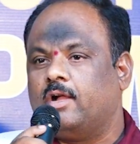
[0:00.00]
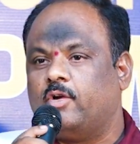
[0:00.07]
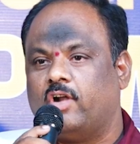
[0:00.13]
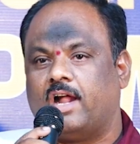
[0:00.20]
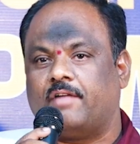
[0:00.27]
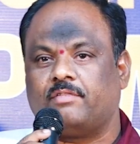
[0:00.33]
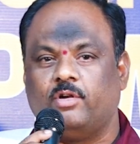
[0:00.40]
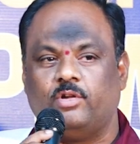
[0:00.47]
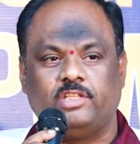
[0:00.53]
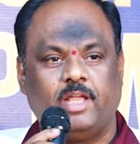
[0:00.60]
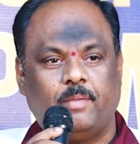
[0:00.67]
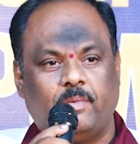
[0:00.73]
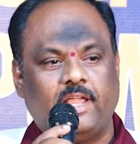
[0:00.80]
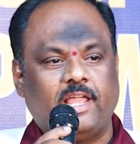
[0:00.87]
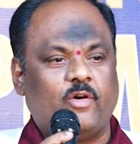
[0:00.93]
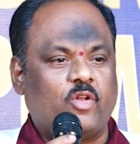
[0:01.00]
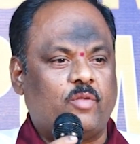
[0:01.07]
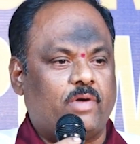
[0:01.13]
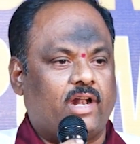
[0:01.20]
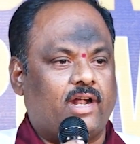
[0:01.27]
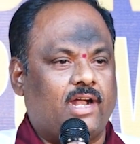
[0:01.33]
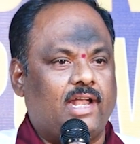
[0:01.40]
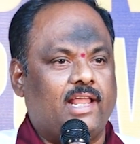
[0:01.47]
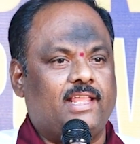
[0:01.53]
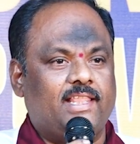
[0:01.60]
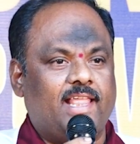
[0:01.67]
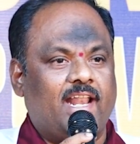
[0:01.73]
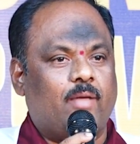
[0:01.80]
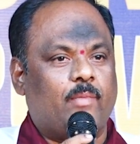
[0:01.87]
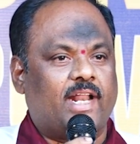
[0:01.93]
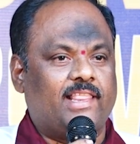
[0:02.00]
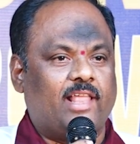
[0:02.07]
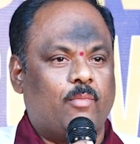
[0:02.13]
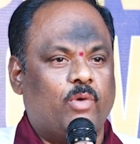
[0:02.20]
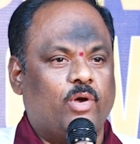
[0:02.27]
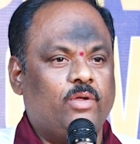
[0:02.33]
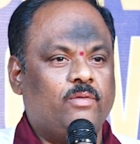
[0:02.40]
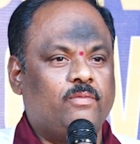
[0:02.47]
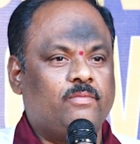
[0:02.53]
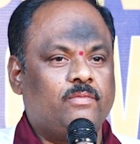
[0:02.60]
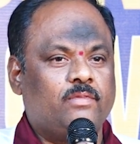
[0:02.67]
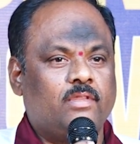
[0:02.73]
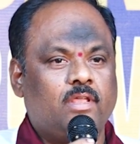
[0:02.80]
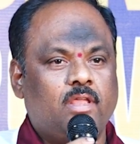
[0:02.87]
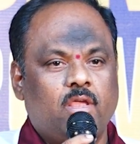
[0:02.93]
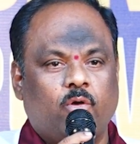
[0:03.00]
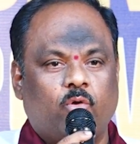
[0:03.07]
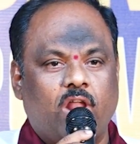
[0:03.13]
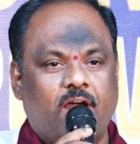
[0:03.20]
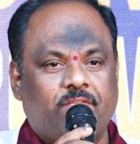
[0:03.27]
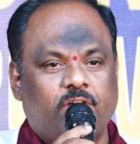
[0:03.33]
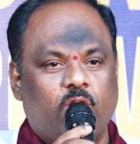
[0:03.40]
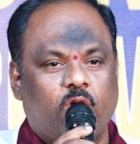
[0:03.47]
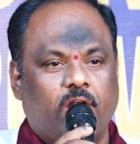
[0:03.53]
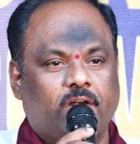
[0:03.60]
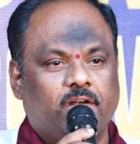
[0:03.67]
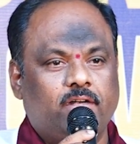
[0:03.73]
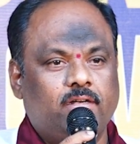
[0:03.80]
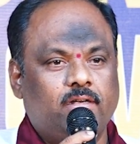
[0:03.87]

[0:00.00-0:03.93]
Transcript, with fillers: గుడ్ ఆఫ్టర్నూన్ చెప్పినా ఎవరు పరకట్లేదు ఇదేనా మన దమ్ము గుడ్ ఆఫ్టర్నూన్